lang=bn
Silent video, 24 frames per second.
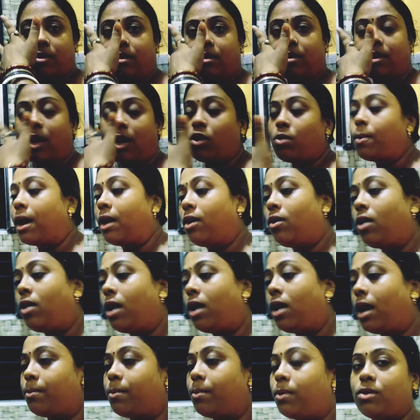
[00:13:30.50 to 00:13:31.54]
কারো ভালো
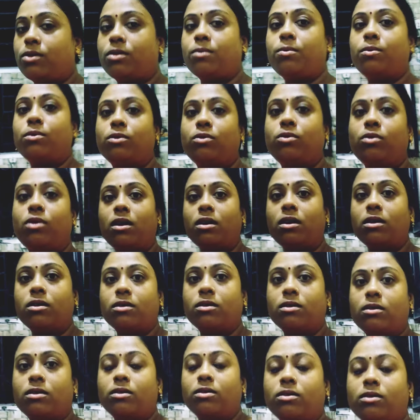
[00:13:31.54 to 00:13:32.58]
লাগে বলতো বন্ধুরা
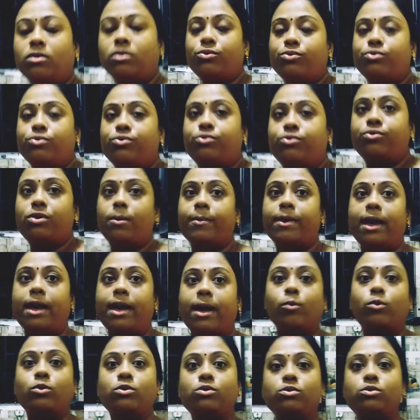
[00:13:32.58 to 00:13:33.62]
উফ আমি
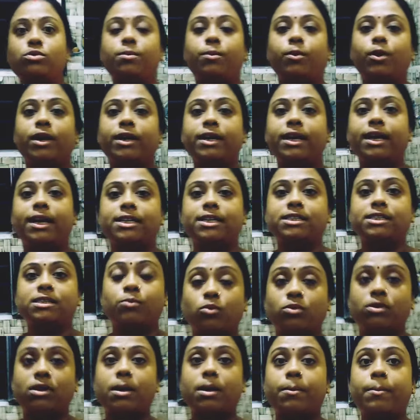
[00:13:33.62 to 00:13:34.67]
এমন জোর ভয় খেয়ে গেছি
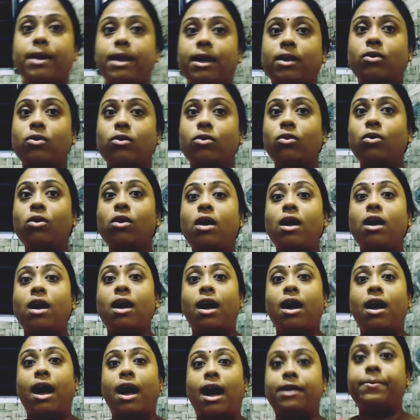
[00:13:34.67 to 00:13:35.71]
বুকটা আমার এখনো
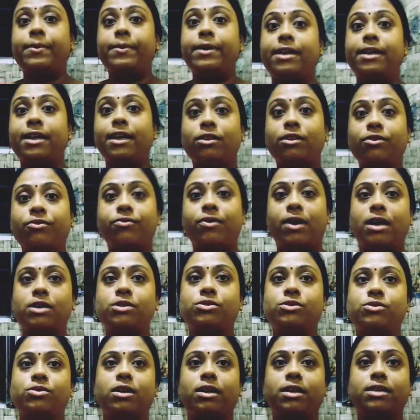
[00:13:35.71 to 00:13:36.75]
হার্টবিটটা একদম ফাস্ট
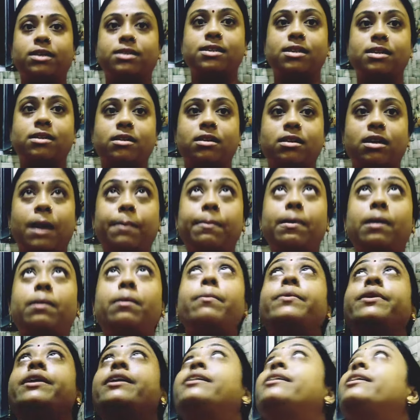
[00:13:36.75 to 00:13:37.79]
হয়ে গেছে আমি ভাবলাম
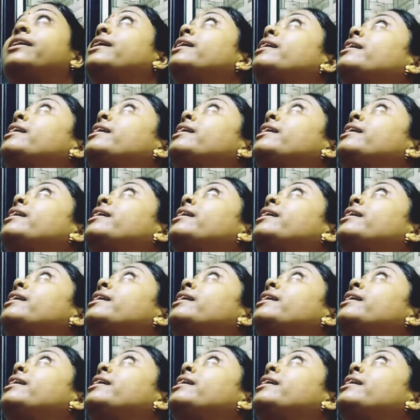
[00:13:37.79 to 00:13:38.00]
টিকটিকি